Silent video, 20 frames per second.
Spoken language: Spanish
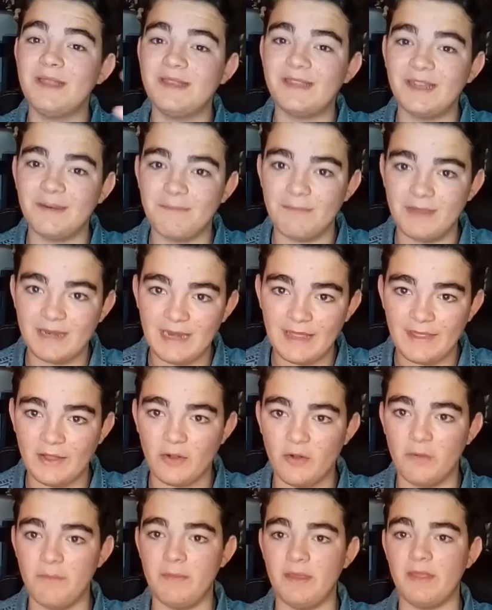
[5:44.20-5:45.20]
me termina
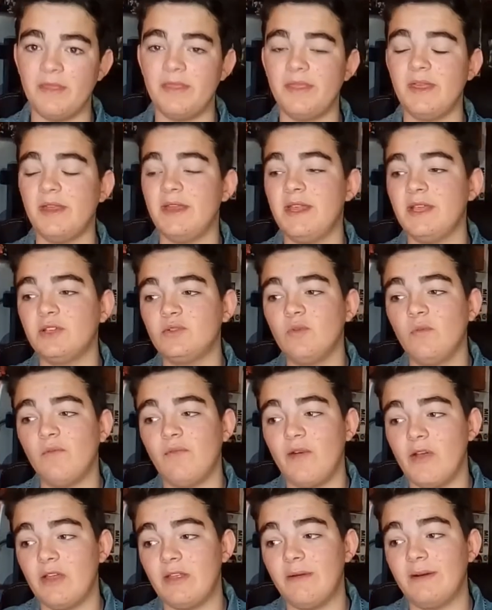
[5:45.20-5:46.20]
de convencer y es
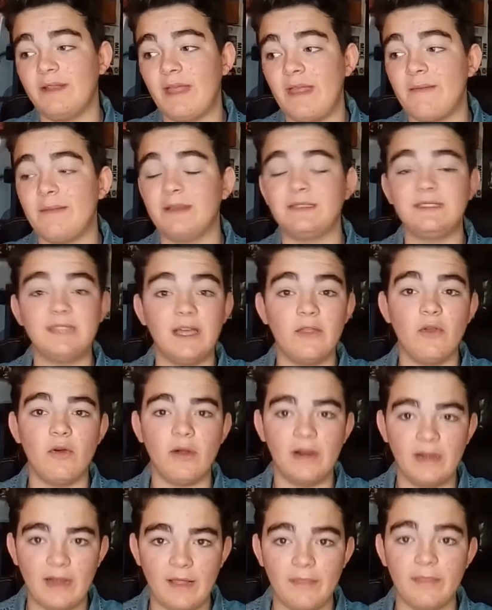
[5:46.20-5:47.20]
un fallo de verdad
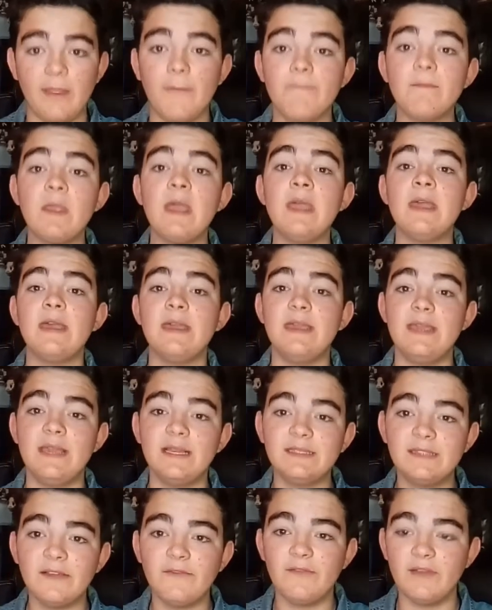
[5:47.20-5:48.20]
demasiado grande.
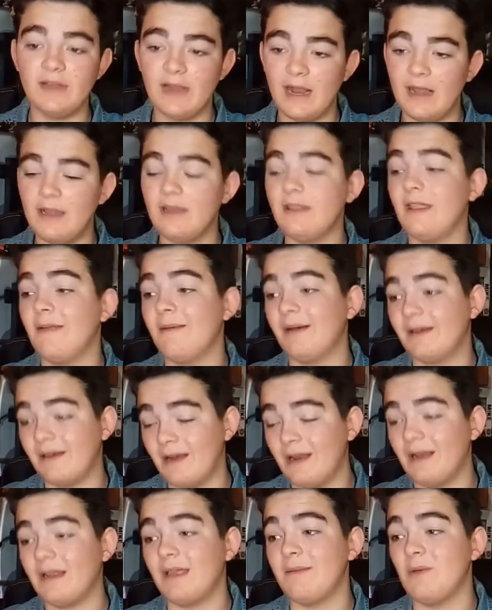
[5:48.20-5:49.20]
Y ese final de
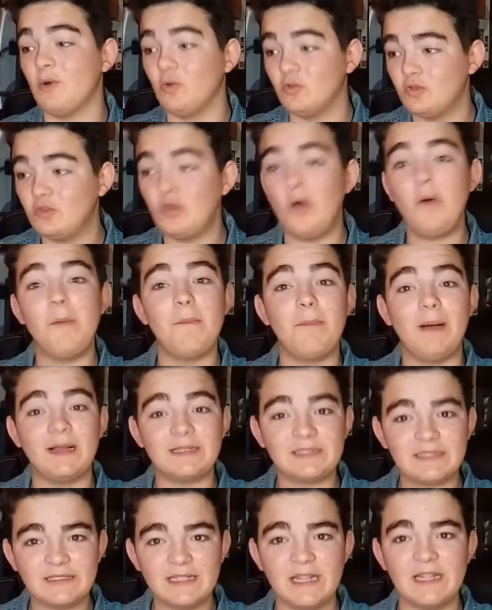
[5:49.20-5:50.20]
verdad que me gustó
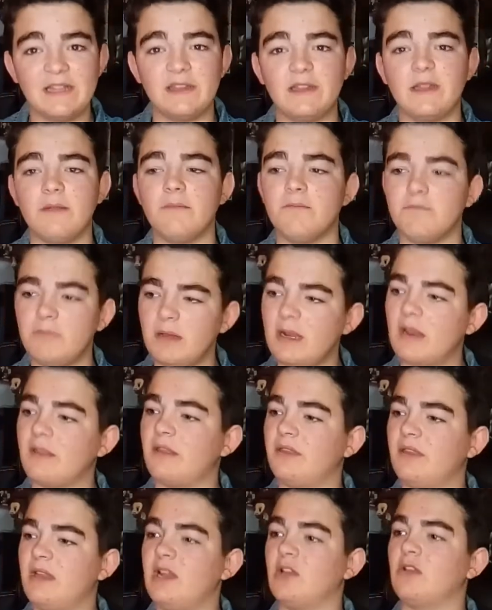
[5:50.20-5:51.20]
bastante. Ver
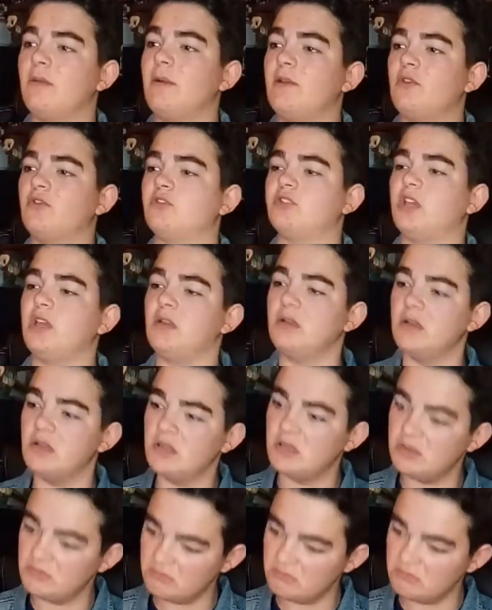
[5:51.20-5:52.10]
a Cecilia tomándose